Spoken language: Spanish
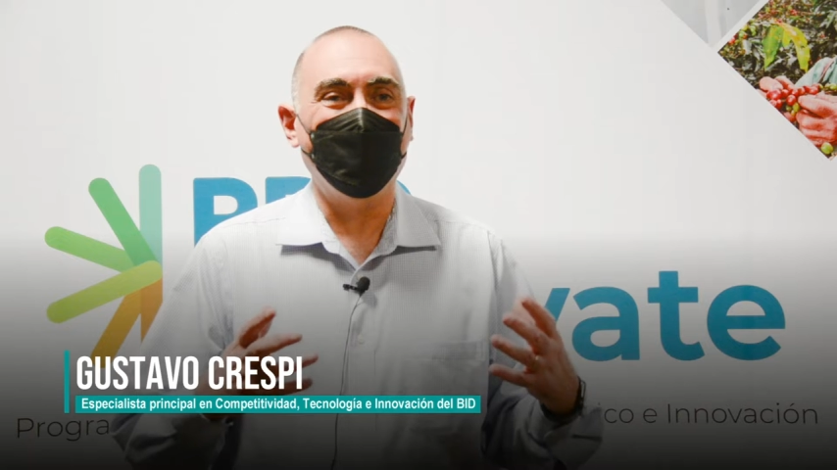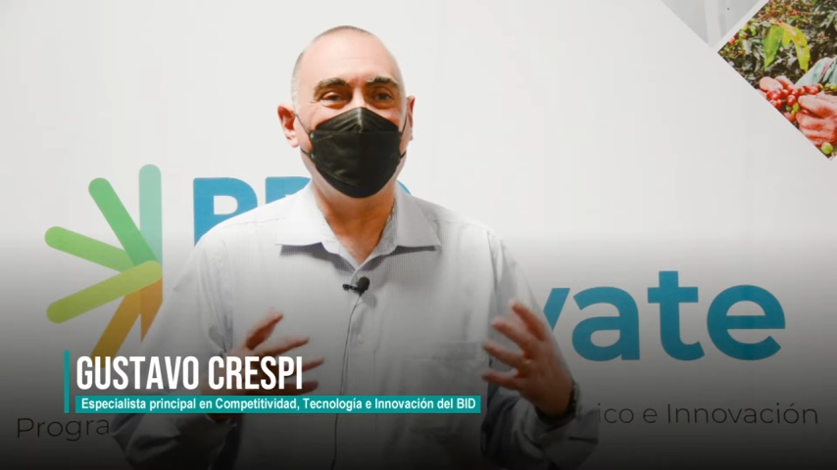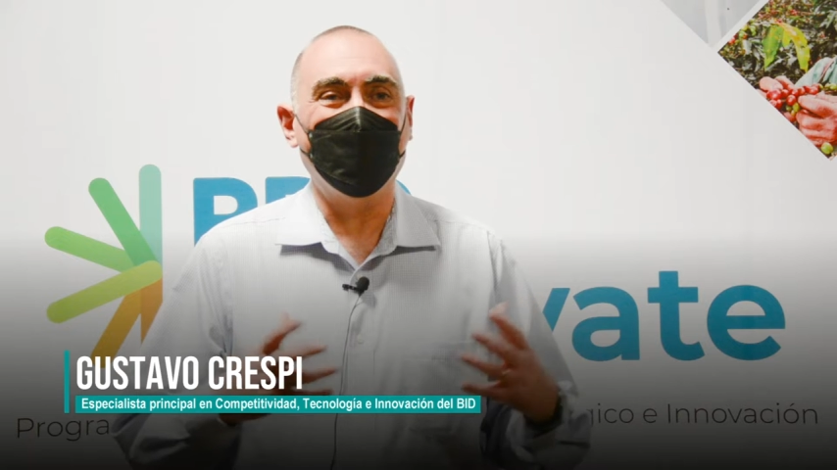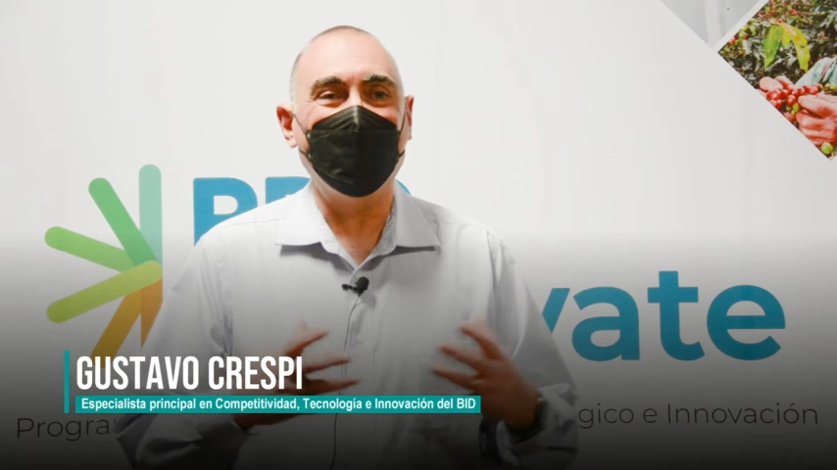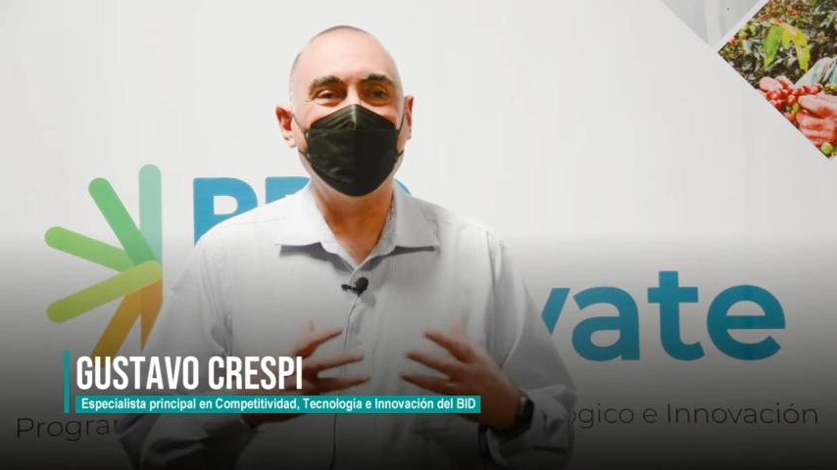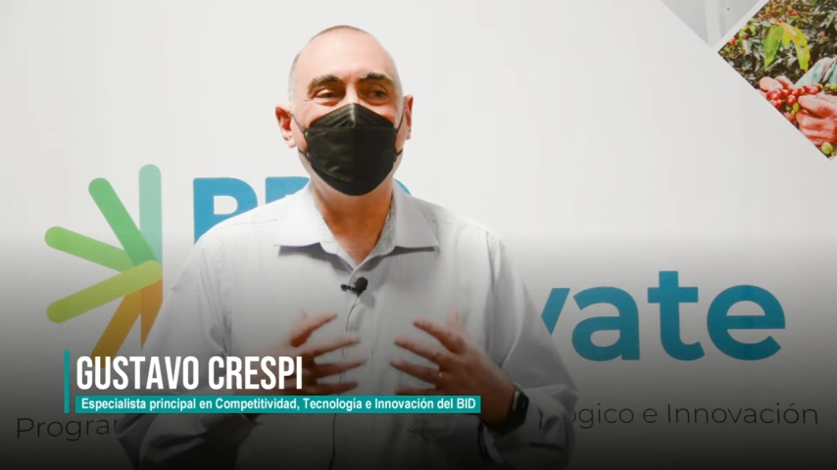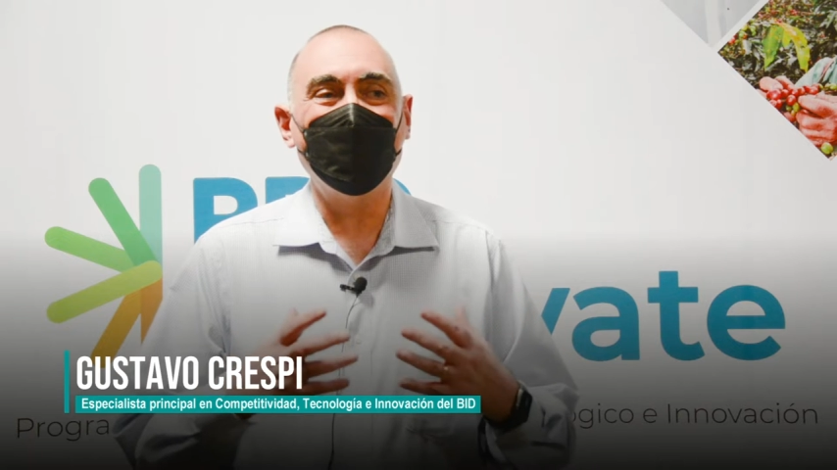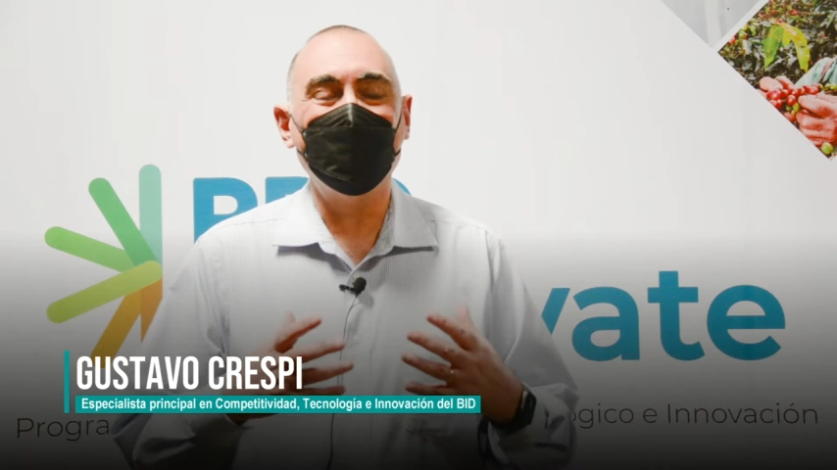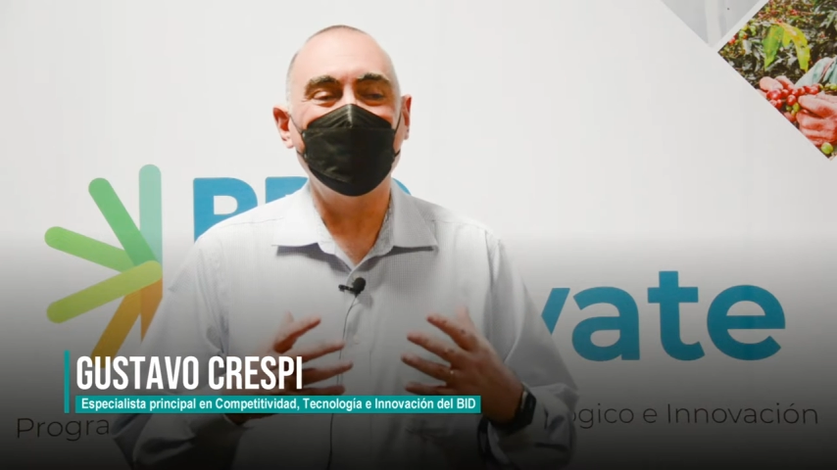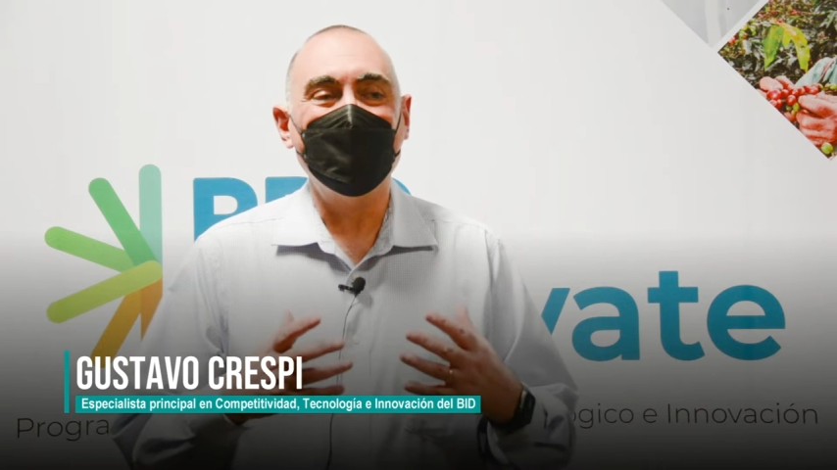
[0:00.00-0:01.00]
Por lo
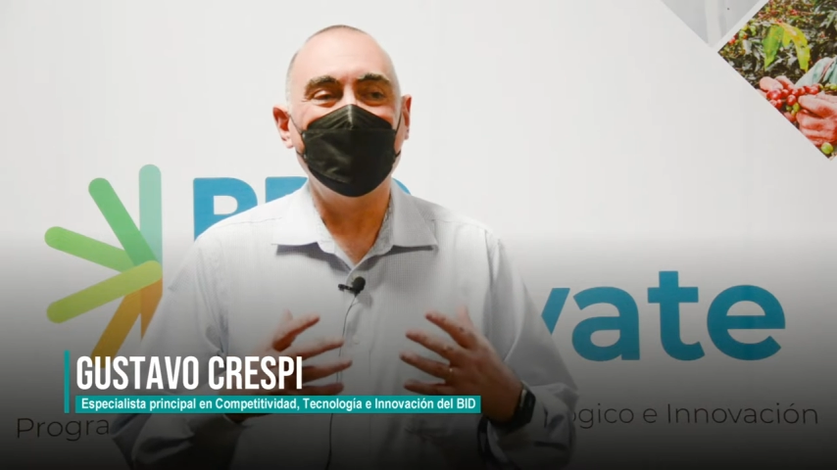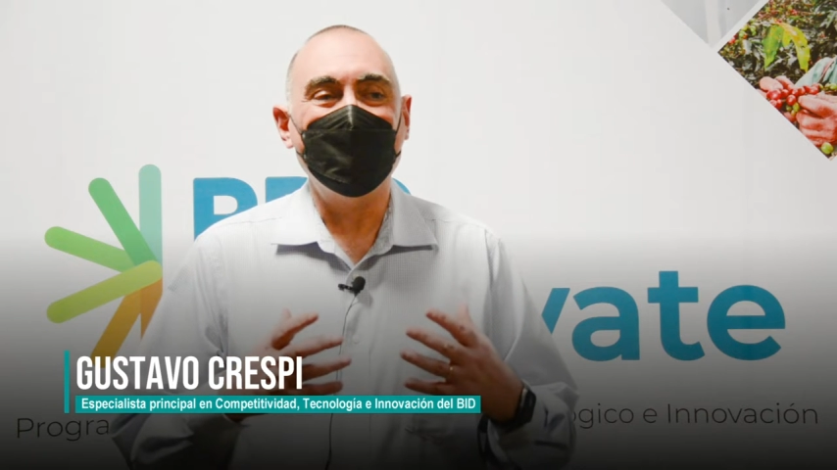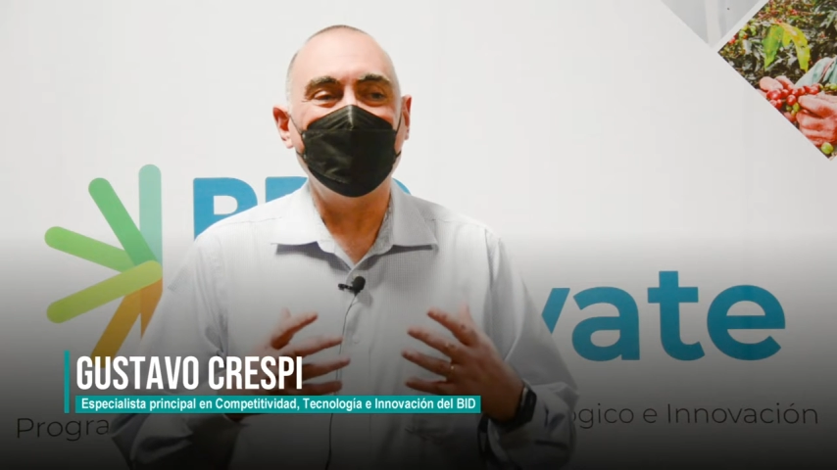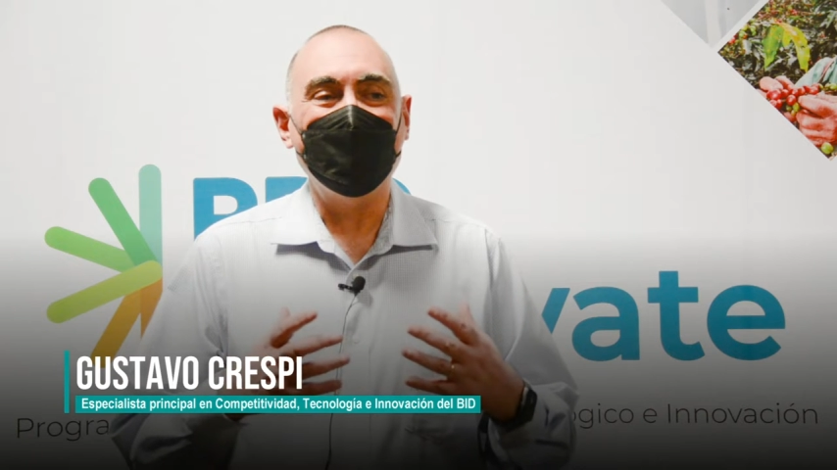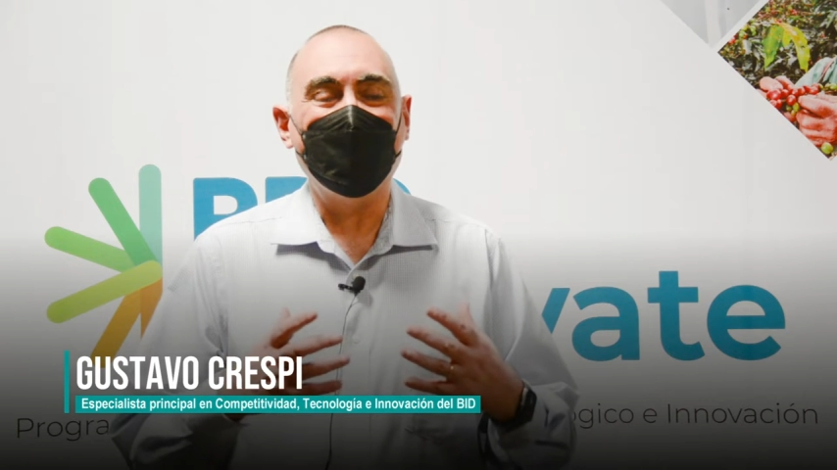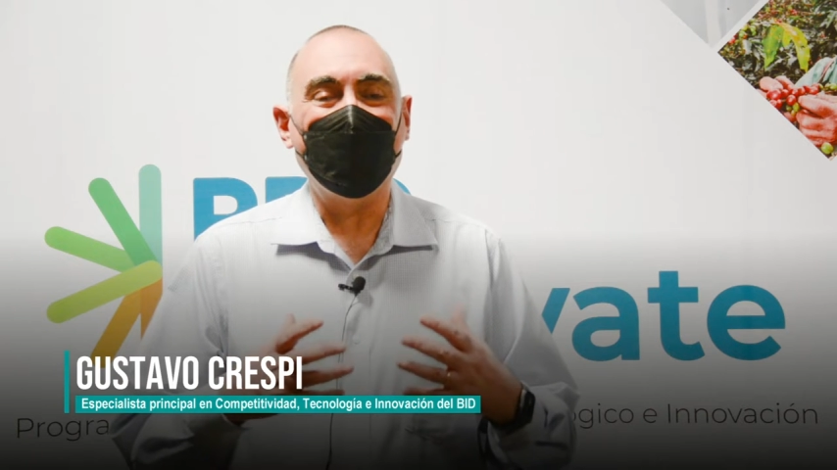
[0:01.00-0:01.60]
tanto, las